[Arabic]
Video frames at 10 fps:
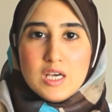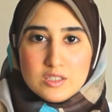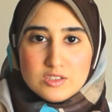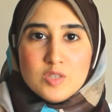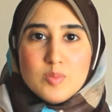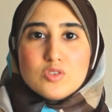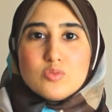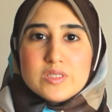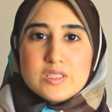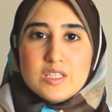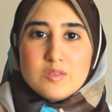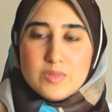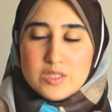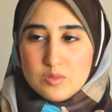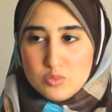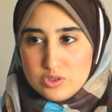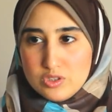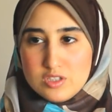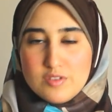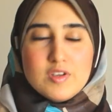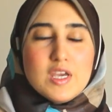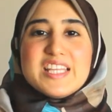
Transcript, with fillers: هتهبط وبالذات من المنتصف